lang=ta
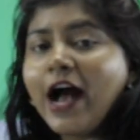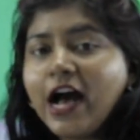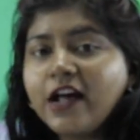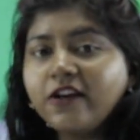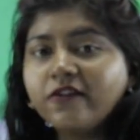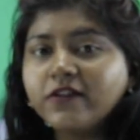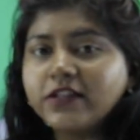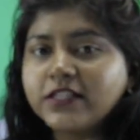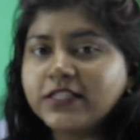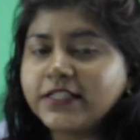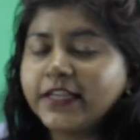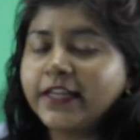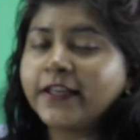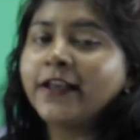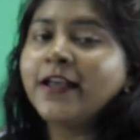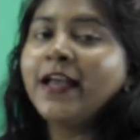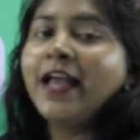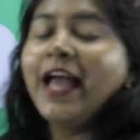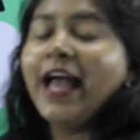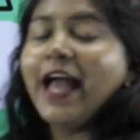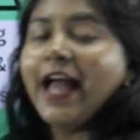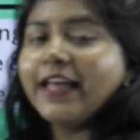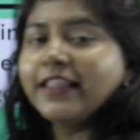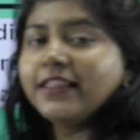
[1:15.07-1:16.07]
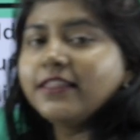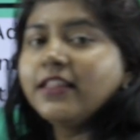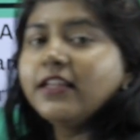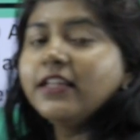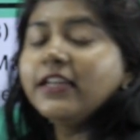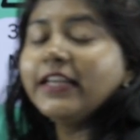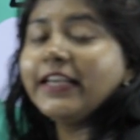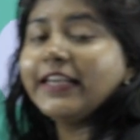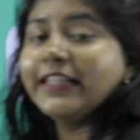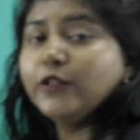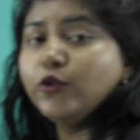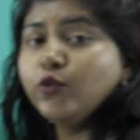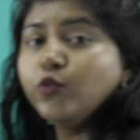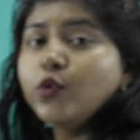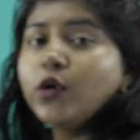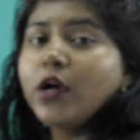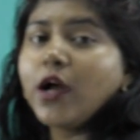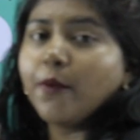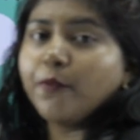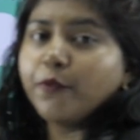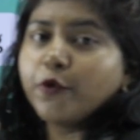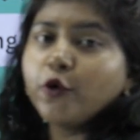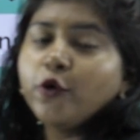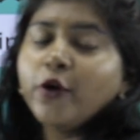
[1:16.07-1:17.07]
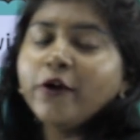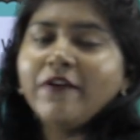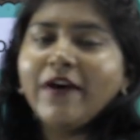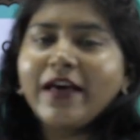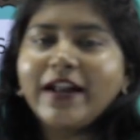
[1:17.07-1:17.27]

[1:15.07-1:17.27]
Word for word: ஹார்வெஸ்டிங் அண்ட் தென் இதுவும் அப்புறம்